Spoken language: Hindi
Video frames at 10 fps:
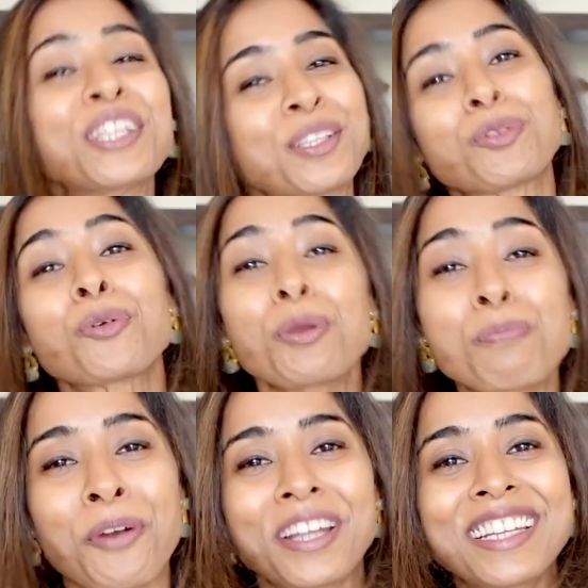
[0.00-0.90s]
तब तो कोई
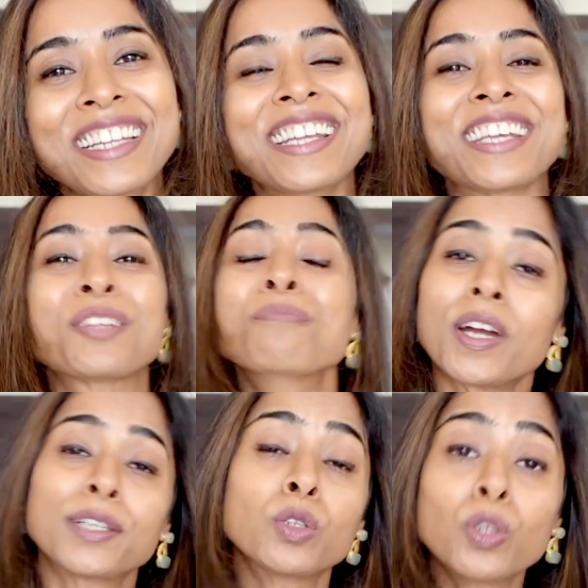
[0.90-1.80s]
पॉइंट ही नहीं है तो
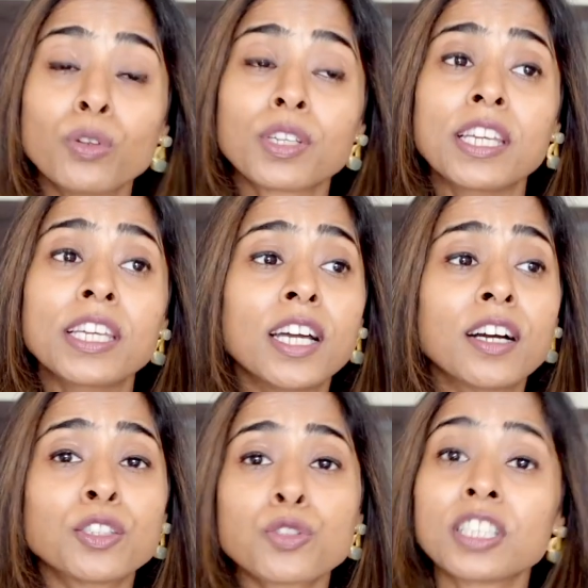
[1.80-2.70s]
आई डोंट नो कि
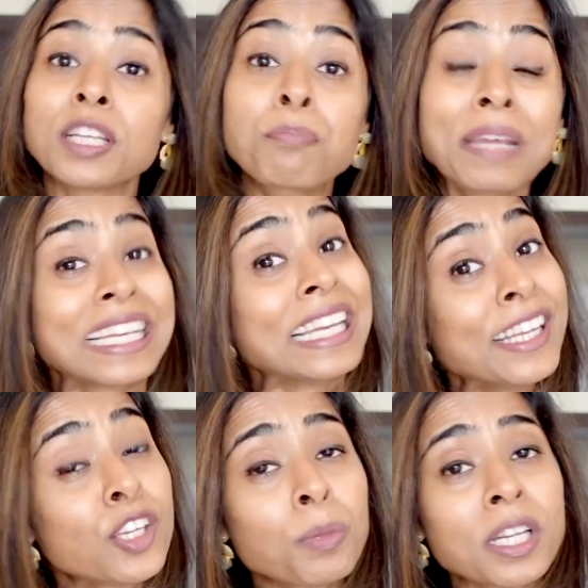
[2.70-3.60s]
नुसरत ने मिल्क के
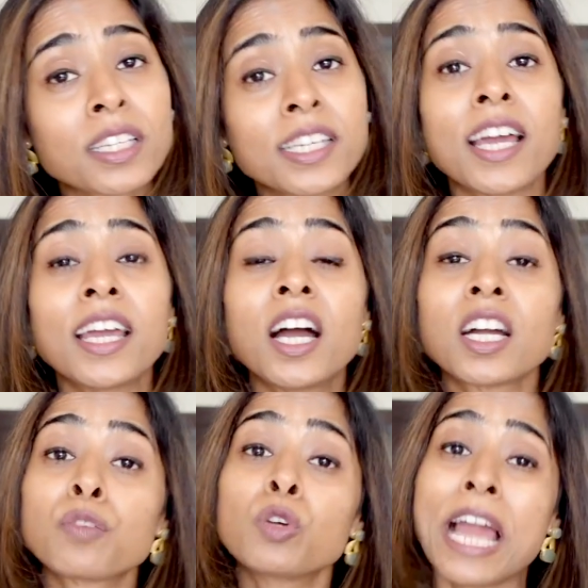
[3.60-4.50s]
लिए क्यों मना किया है
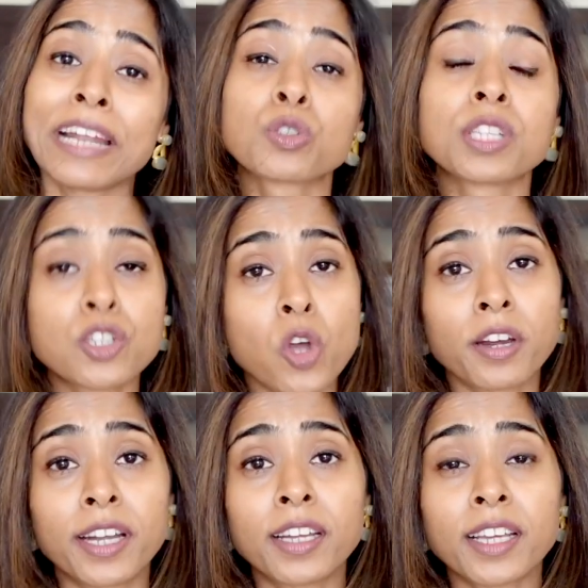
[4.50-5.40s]
अगर वो लैक्टोज
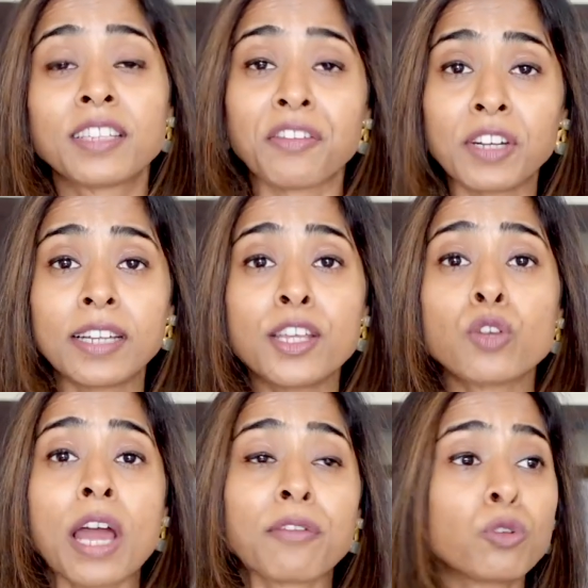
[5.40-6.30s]
इंटॉलरेंट है डेफिनेटली
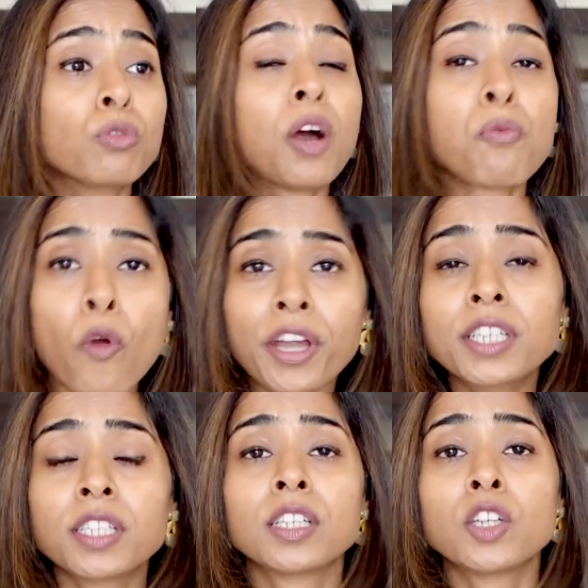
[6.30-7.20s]
यू हैव टू
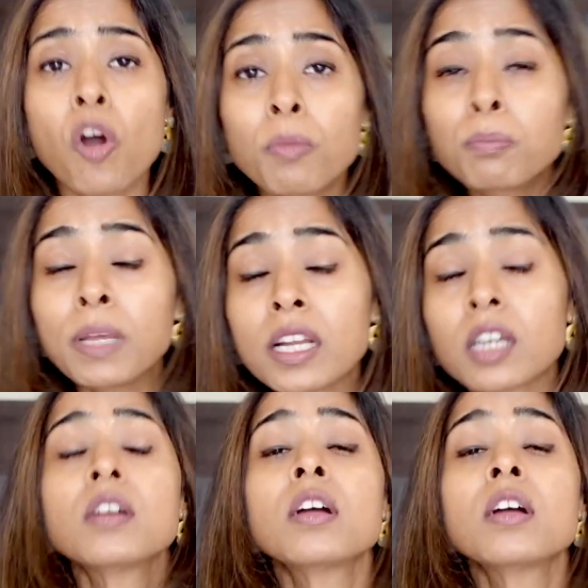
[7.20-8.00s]
अवॉइड नॉर्मल मिल्क